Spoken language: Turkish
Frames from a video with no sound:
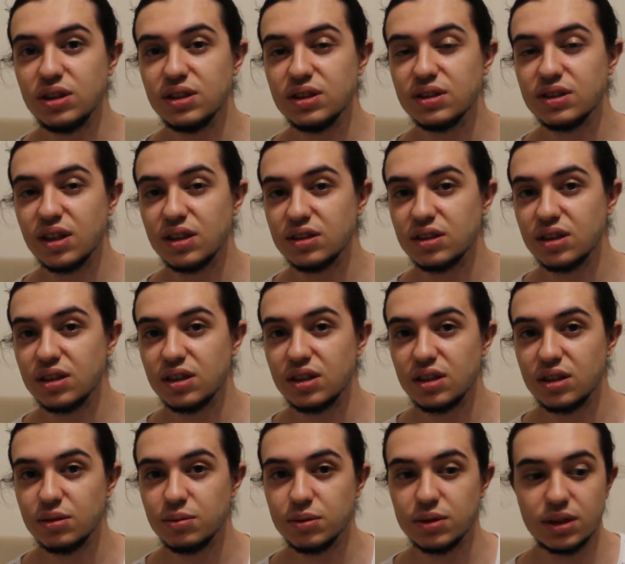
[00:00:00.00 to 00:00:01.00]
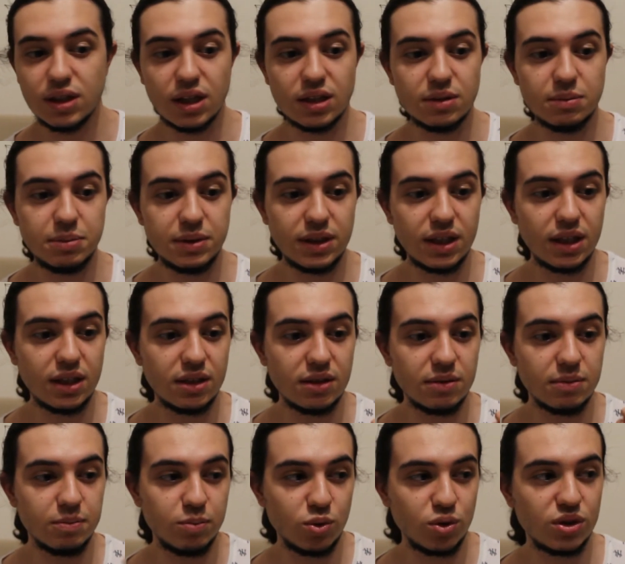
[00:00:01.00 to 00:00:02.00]
insanlara yani
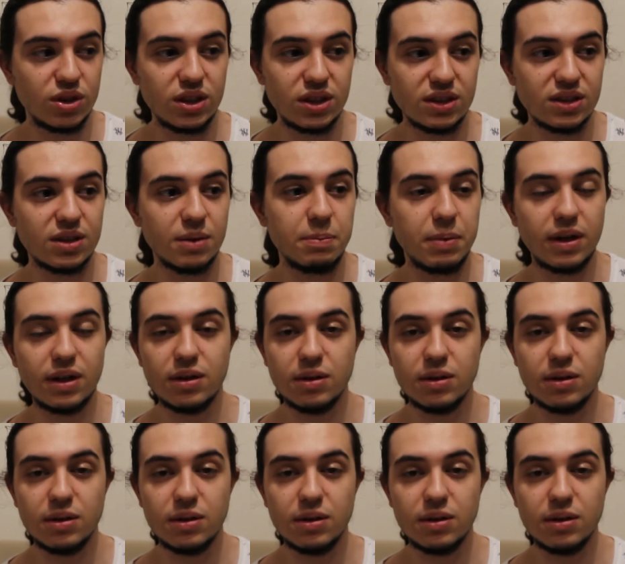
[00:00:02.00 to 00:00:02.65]
bir müşterinize